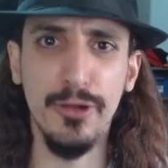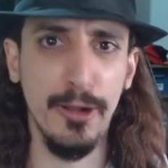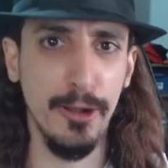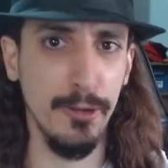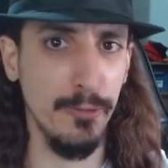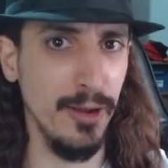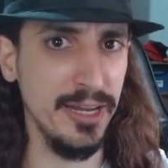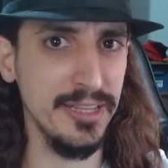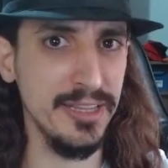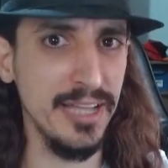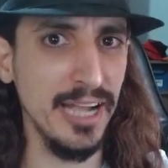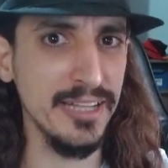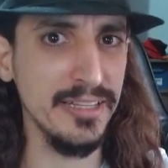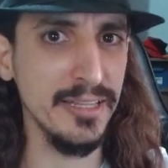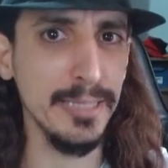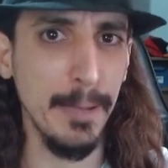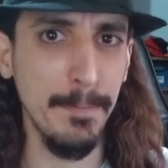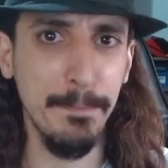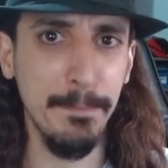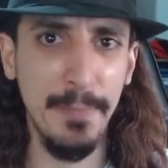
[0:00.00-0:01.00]
a qualidade
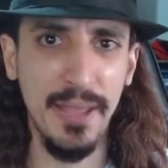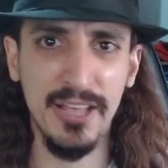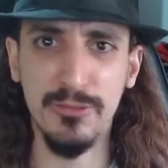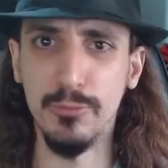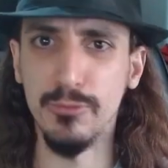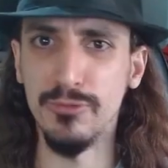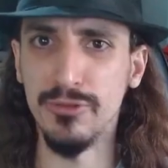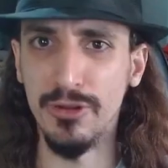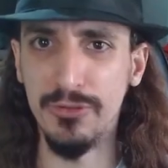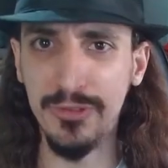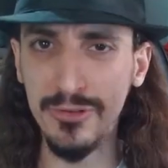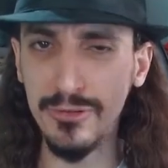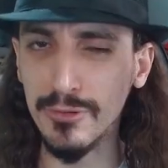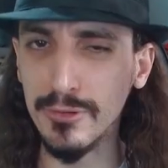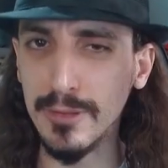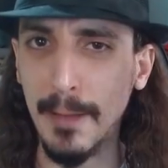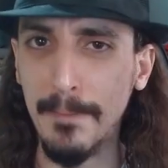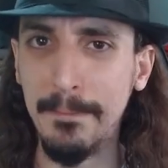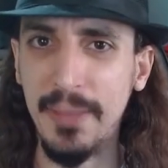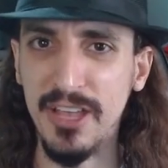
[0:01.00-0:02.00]
está péssima, o serviço
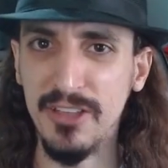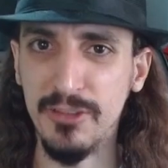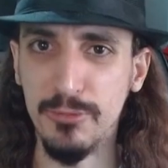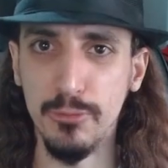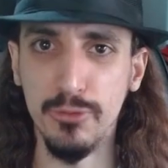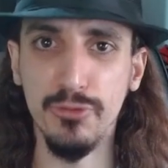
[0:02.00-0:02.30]
está péssimo,